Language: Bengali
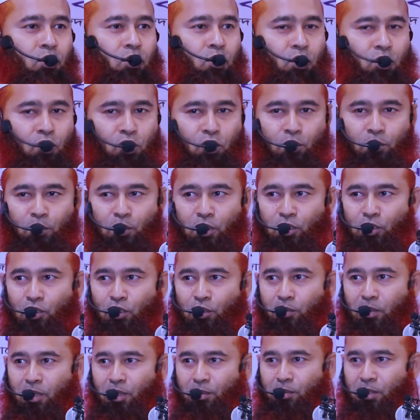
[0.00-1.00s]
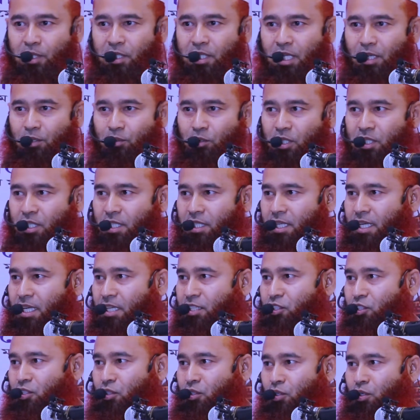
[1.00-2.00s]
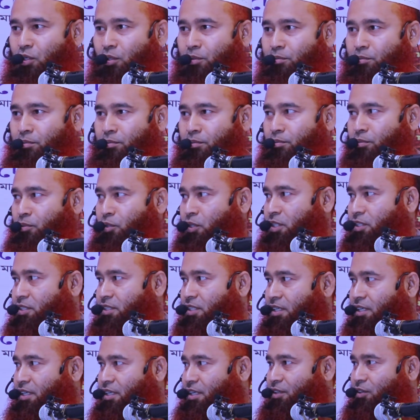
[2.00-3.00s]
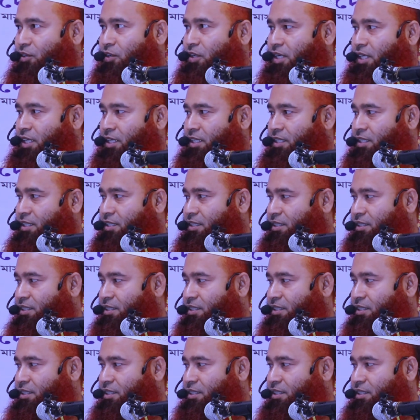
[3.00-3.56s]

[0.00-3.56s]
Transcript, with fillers: ঐক্যবদ্ধভাবে দাওয়াতি কার্যক্রম পরিচালনা করা